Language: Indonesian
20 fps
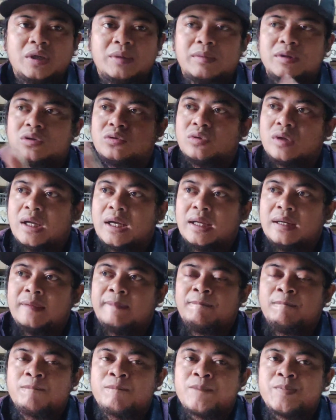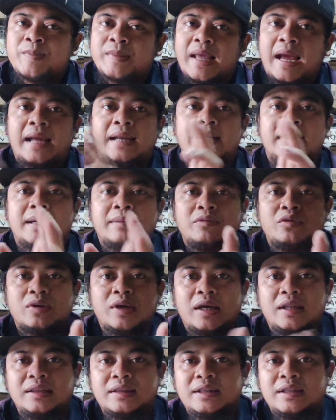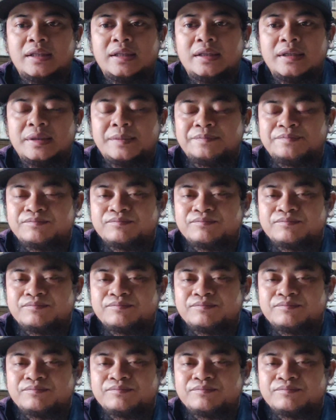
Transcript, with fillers: kebetulan ada yang mau ganti